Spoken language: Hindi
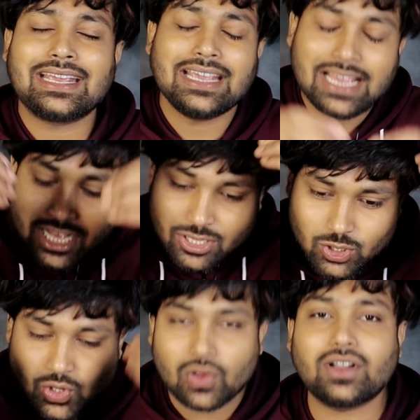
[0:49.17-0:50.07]
की
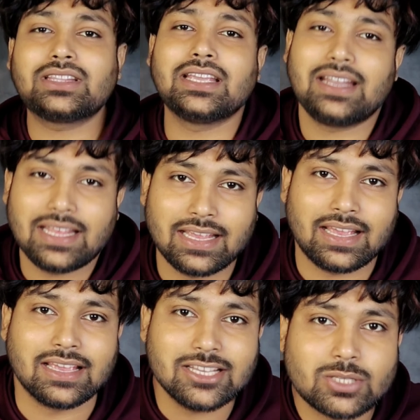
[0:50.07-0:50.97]
जरूरत ही नहीं
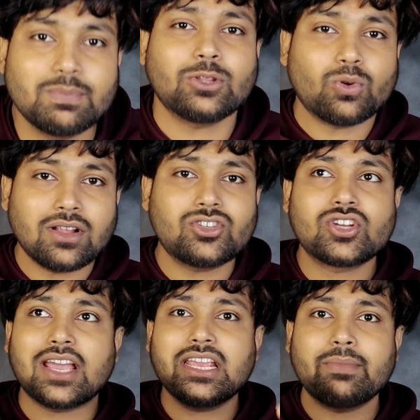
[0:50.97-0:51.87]
है इसमें थोड़ा
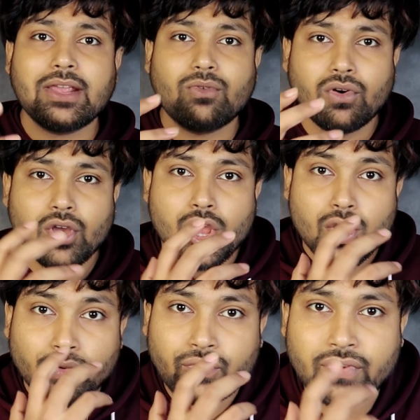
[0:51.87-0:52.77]
चाहिए भाई वो
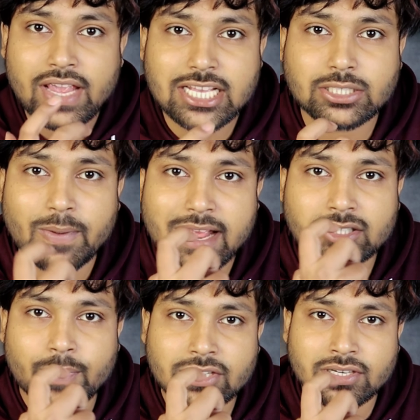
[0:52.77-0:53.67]
फेस पे
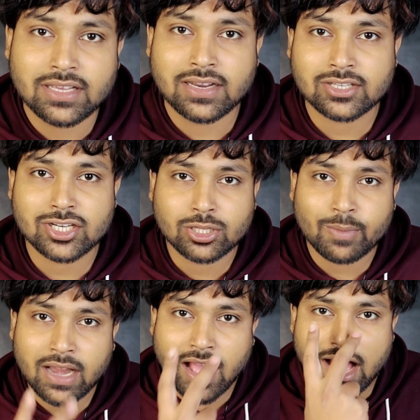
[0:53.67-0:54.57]
एक्सप्रेशन दिखना चाहिए
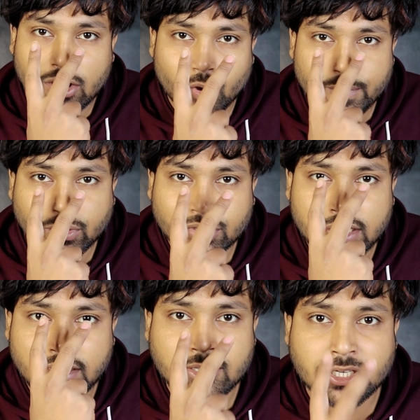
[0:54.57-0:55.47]
तुम्हारी आंखों में वो
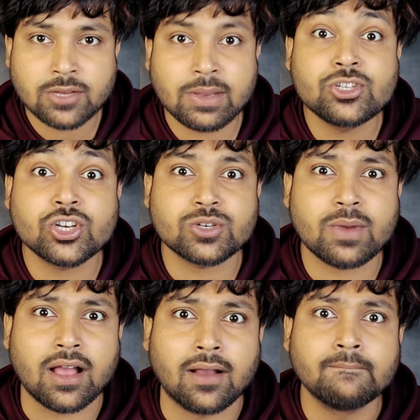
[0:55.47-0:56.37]
दिखना चाहिए भाई
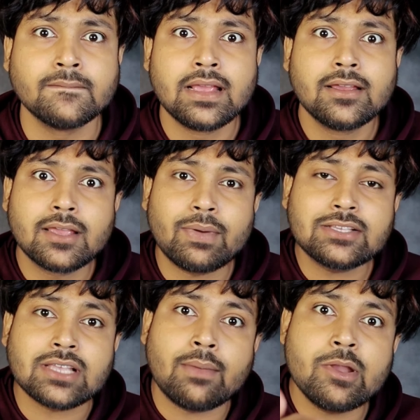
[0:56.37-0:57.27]
जज्बा कि भाई
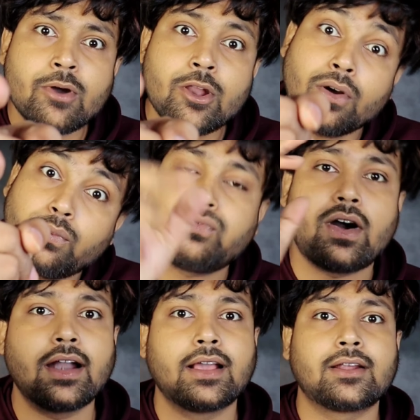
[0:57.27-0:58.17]
सामने वाले को
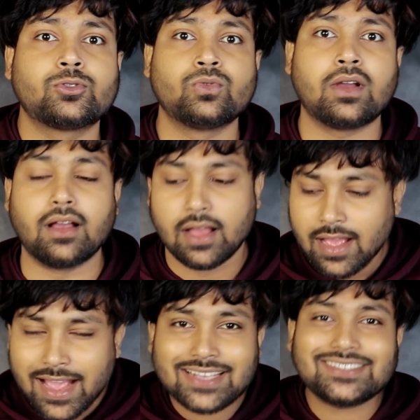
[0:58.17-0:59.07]
फाड़ के रख दूंगा
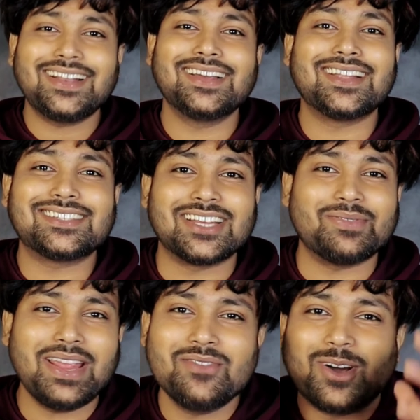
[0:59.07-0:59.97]
ऐसा लगना चाहिए भाई